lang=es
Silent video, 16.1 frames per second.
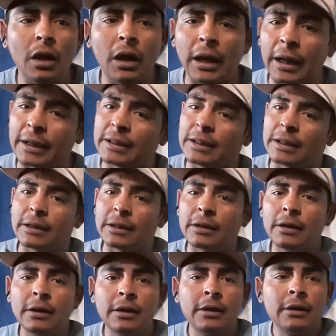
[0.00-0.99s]
A la
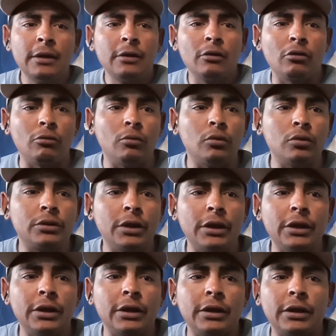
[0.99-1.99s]
gente como
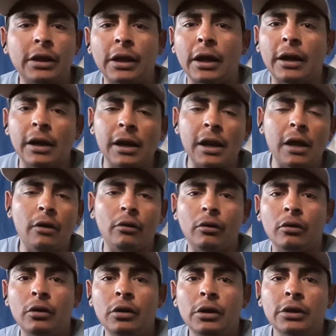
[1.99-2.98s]
ustedes que están a aquel
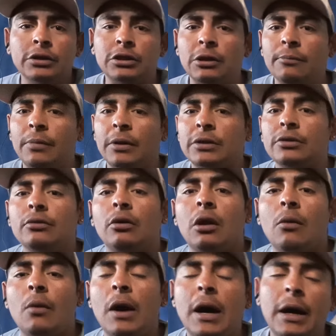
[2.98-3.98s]
lado siempre haciendo el
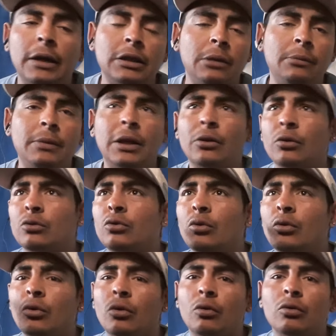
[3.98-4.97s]
aguante, mirando
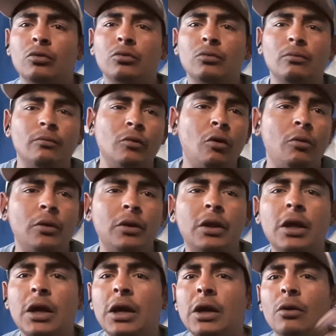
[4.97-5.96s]
todos los,
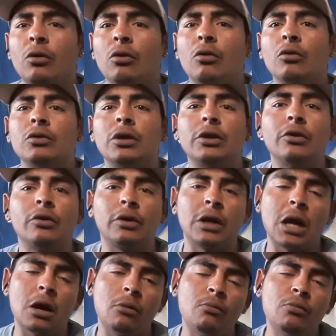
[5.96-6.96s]
videos, los contenidos
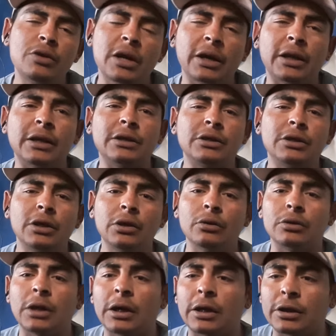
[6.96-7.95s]
que hago, muy
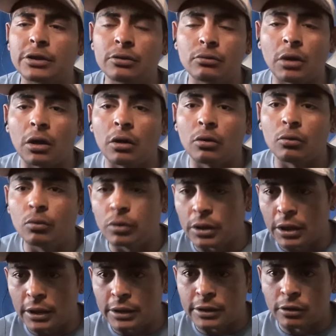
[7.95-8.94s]
agradecido, está creciendo una
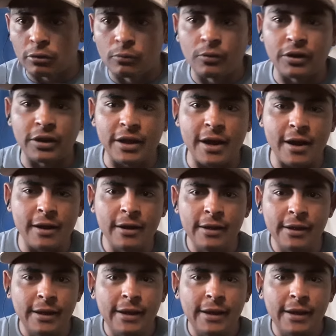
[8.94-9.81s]
locura esta comunidad.